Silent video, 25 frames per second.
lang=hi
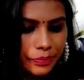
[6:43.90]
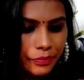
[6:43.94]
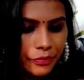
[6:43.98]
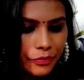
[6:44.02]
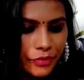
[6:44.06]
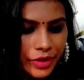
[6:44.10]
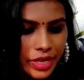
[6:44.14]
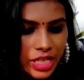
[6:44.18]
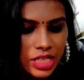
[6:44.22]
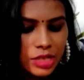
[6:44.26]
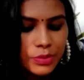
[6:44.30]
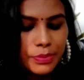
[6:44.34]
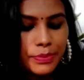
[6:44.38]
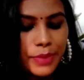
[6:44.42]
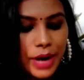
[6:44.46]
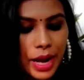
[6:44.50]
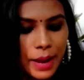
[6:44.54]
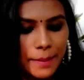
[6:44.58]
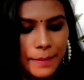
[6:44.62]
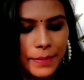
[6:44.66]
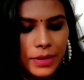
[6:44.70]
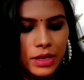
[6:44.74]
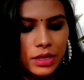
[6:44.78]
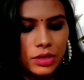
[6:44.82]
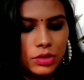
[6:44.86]
फेस
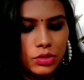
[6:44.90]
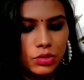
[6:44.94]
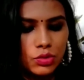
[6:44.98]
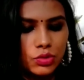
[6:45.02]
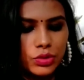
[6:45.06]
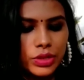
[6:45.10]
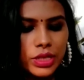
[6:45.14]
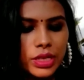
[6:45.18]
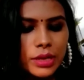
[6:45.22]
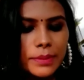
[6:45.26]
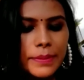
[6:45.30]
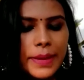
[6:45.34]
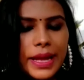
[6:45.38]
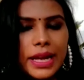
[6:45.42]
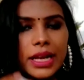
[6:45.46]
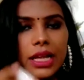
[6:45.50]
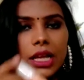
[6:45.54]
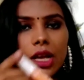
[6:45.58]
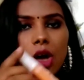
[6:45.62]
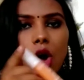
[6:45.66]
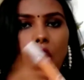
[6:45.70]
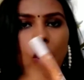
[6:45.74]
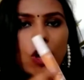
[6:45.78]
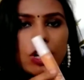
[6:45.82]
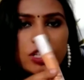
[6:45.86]
प्राइमर तो ये
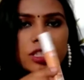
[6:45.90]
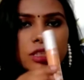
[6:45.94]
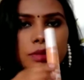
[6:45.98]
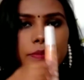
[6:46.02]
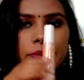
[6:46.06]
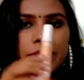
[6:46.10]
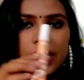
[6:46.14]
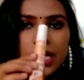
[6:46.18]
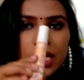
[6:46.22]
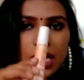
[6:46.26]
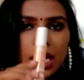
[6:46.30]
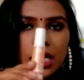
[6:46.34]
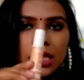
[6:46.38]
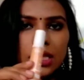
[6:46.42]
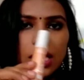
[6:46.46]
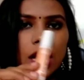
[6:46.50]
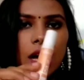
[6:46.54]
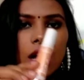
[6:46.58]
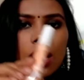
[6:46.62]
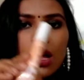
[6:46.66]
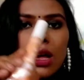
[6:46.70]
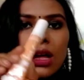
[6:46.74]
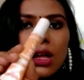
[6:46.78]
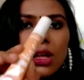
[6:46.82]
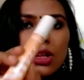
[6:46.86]
मैंने ऑरेंज में लिया था
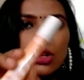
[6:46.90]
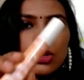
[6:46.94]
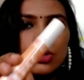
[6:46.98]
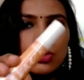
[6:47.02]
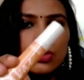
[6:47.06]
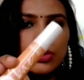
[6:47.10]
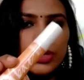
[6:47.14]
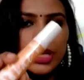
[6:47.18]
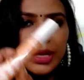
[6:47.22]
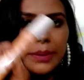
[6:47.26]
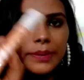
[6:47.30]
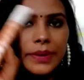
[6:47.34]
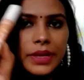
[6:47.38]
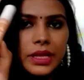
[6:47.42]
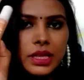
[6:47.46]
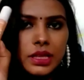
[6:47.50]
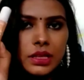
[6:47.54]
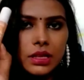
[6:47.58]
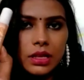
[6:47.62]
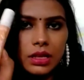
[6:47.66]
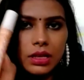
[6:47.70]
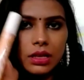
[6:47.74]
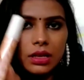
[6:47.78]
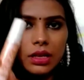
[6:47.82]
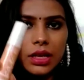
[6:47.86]
तो ये भी
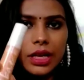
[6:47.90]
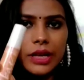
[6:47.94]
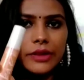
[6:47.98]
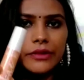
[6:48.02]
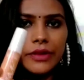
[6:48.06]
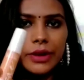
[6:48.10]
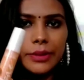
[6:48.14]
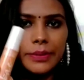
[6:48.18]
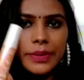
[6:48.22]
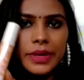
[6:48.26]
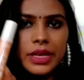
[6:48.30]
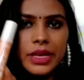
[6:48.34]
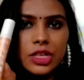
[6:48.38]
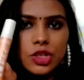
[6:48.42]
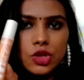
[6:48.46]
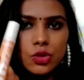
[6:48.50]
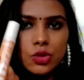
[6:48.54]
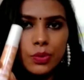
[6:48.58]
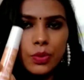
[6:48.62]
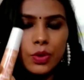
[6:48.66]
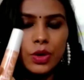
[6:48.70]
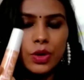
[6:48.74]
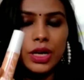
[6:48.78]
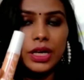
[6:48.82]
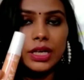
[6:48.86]
एनवाईबी uh, के जो
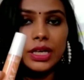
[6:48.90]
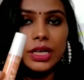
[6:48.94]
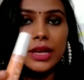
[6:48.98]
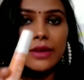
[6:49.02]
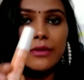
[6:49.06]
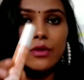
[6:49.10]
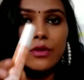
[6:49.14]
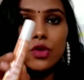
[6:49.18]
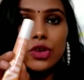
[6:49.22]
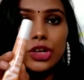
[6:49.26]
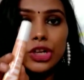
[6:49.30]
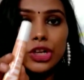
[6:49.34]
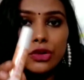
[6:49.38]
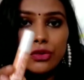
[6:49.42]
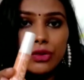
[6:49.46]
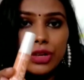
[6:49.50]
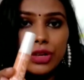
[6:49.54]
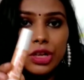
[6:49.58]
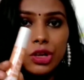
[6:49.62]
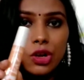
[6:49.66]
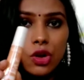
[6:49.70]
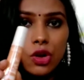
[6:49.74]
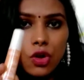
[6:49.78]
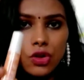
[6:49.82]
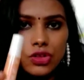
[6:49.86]
प्रोडक्ट है वो न्यूली
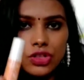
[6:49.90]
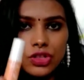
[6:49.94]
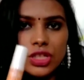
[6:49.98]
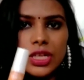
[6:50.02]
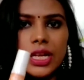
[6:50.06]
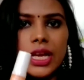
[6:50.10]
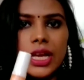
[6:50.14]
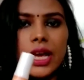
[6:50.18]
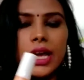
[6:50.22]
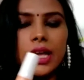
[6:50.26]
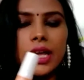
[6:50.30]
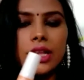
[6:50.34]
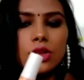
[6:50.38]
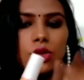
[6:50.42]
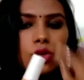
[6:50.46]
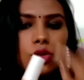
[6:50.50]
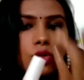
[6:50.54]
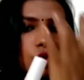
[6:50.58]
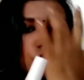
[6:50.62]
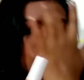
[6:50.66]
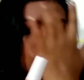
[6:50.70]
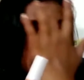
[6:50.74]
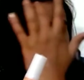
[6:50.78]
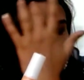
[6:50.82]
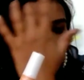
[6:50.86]
लॉन्च्ड है
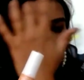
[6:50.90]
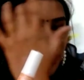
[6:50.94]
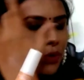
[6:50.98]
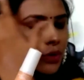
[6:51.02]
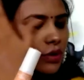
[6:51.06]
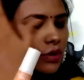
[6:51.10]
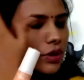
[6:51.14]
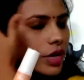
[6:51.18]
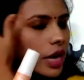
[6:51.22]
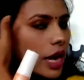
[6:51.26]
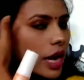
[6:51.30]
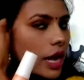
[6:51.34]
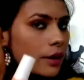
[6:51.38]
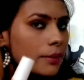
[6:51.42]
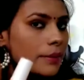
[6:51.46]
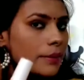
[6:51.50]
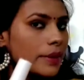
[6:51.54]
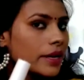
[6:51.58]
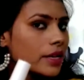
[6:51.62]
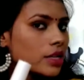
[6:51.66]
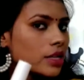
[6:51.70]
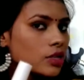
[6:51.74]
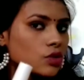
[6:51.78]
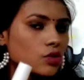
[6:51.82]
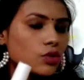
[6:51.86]
तो जस्ट फॉर ट्रायल
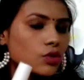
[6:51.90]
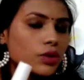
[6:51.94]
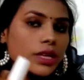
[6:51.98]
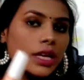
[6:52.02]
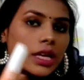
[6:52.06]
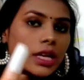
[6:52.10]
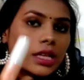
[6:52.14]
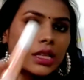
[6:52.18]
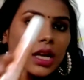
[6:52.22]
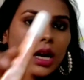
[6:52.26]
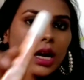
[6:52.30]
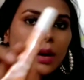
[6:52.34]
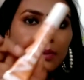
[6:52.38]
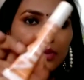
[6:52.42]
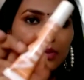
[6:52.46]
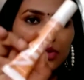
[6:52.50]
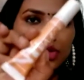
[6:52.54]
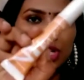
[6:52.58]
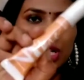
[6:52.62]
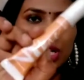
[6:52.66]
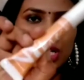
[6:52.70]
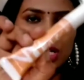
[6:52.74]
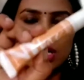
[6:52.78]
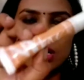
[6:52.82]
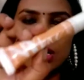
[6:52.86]
मैंने इसको लिया था
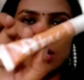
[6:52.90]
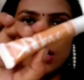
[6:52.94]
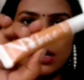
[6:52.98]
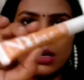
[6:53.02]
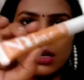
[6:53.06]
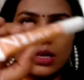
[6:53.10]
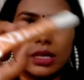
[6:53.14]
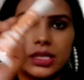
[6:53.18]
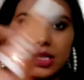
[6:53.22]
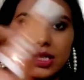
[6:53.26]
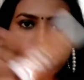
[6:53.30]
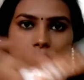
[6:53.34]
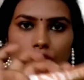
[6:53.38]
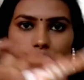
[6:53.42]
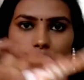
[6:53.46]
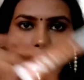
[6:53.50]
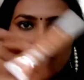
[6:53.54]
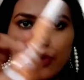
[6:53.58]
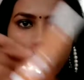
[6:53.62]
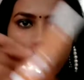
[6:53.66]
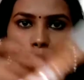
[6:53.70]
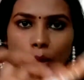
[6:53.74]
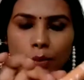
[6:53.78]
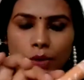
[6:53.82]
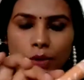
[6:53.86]
मुझे uh, इसका जो
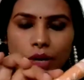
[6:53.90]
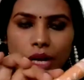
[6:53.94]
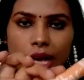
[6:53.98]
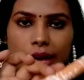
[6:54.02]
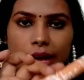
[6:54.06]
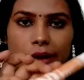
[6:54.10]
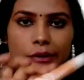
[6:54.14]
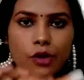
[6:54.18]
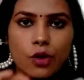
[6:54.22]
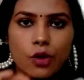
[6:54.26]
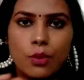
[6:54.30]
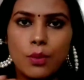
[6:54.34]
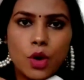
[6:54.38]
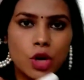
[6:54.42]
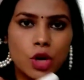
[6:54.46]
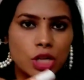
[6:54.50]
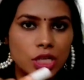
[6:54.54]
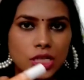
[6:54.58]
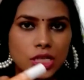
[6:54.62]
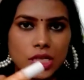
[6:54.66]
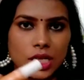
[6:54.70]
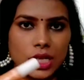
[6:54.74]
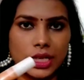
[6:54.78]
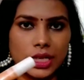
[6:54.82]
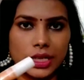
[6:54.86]
फॉर्मूला है वो बहुत
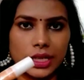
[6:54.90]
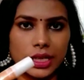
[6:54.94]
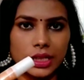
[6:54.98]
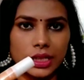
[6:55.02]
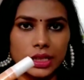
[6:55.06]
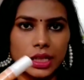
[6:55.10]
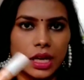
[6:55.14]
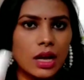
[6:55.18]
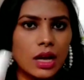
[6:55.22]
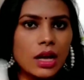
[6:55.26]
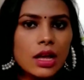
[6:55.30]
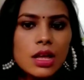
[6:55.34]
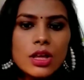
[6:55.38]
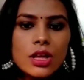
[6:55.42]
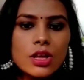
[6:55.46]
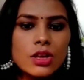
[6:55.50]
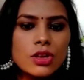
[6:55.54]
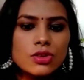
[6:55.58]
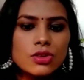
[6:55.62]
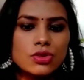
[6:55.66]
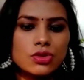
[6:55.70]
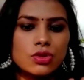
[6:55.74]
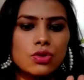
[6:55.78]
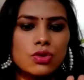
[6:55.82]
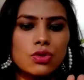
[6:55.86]
अच्छा लग रहा था
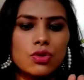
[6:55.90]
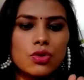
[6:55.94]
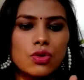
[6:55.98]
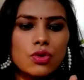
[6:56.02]
सो